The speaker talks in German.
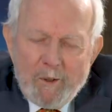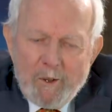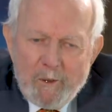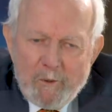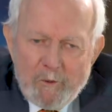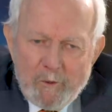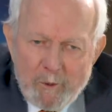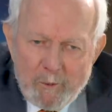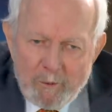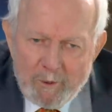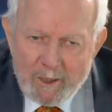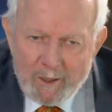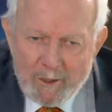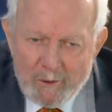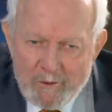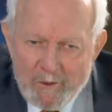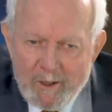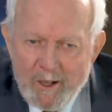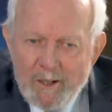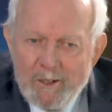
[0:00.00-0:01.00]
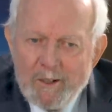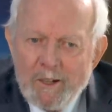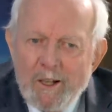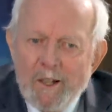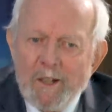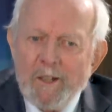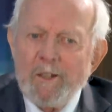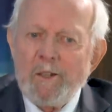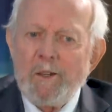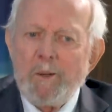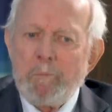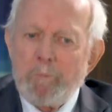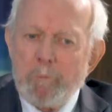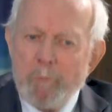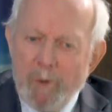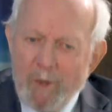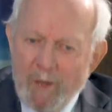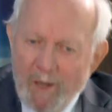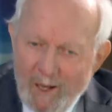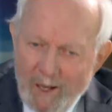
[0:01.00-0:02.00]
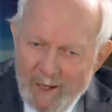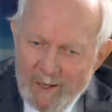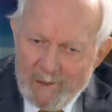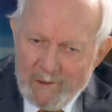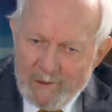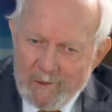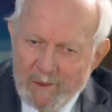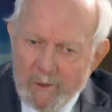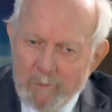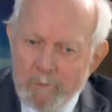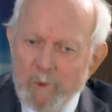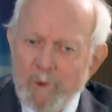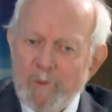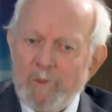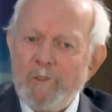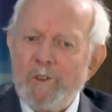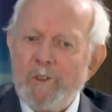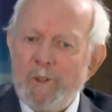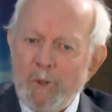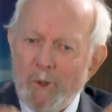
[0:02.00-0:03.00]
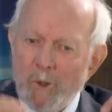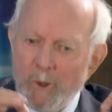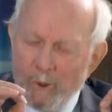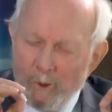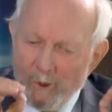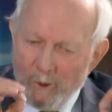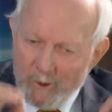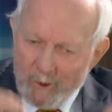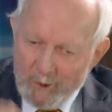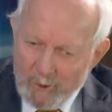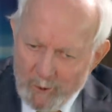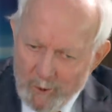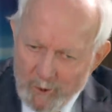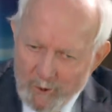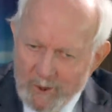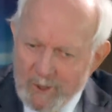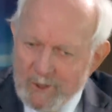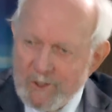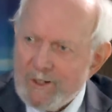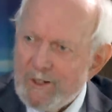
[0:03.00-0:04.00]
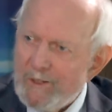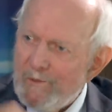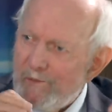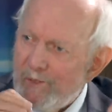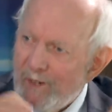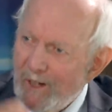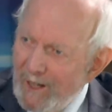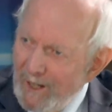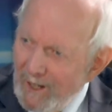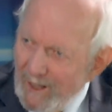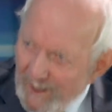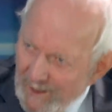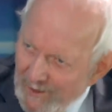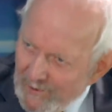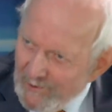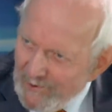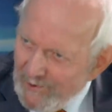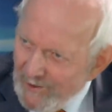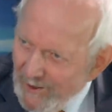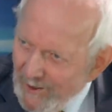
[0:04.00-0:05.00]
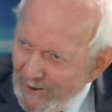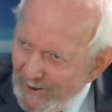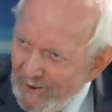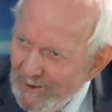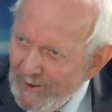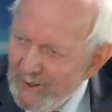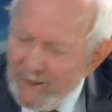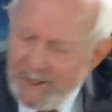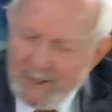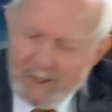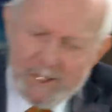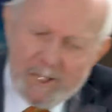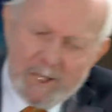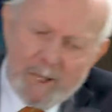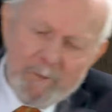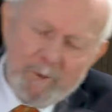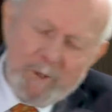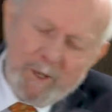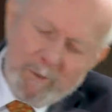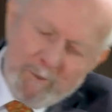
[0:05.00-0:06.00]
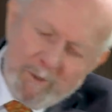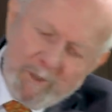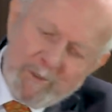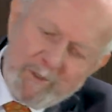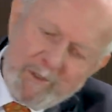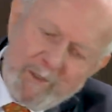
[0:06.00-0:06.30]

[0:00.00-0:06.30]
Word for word: oder so mal gesagt, die Preise müssen die ökologische Wahrheit sagen. Mhm. Ich habe damals